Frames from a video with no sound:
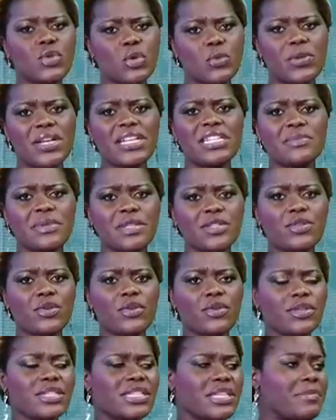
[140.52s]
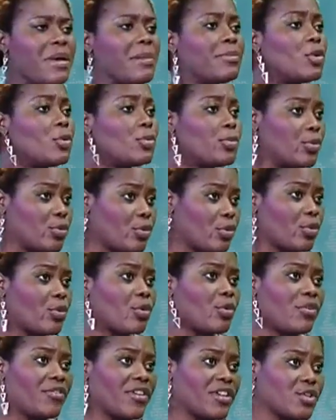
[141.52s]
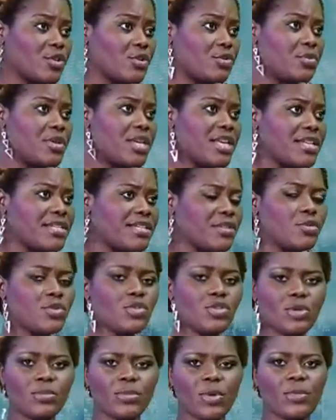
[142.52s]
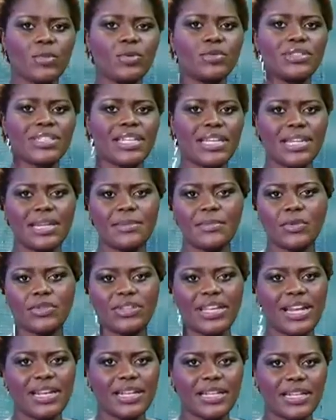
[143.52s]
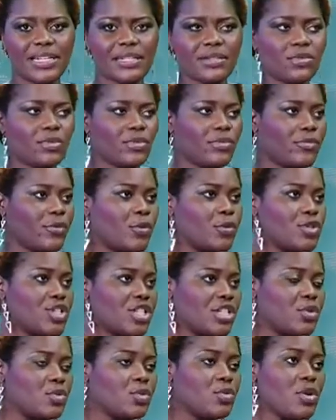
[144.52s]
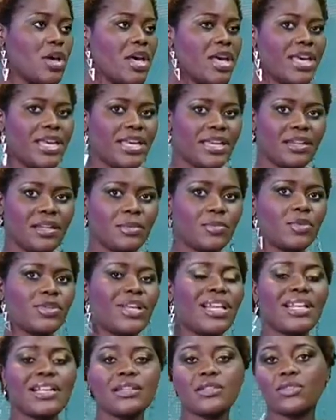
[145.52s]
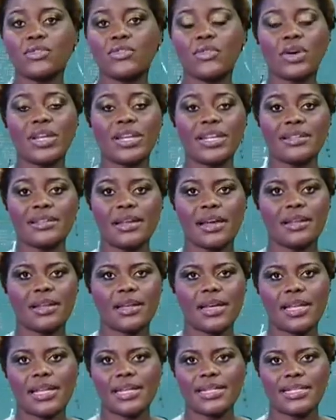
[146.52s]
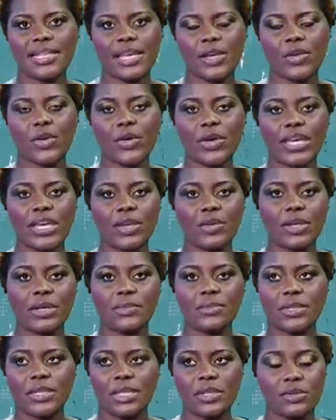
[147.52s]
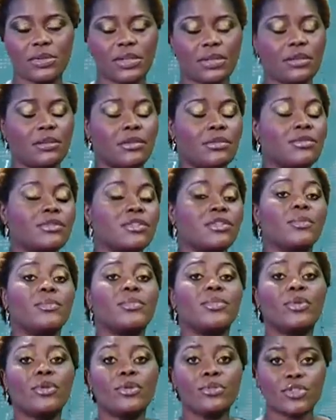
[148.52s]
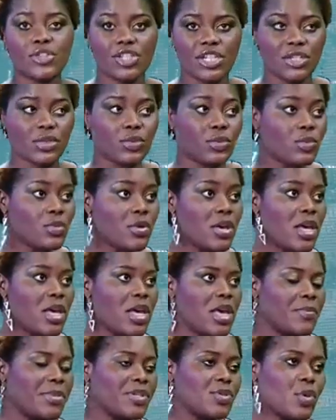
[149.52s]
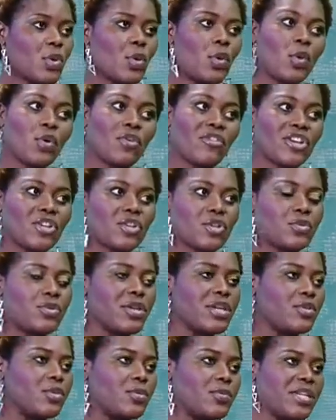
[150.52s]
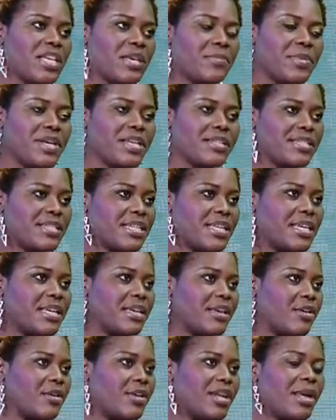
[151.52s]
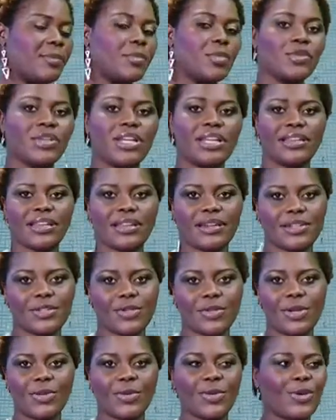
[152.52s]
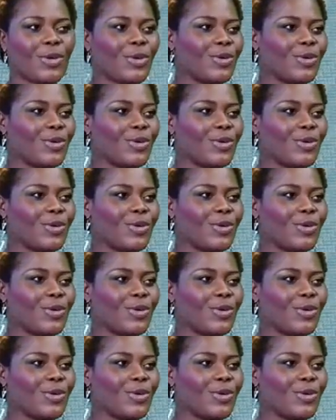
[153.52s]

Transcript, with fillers: sur place parce que c'est même le but de Congo Fashion Week, c'est non seulement montrer les modèles qui se font chez nous et les modèles qui se font à l'extérieur et que nous emmenons chez nous, parce que Congo Fashion Week, n'oubliez pas, c'est euh, la mode internationale au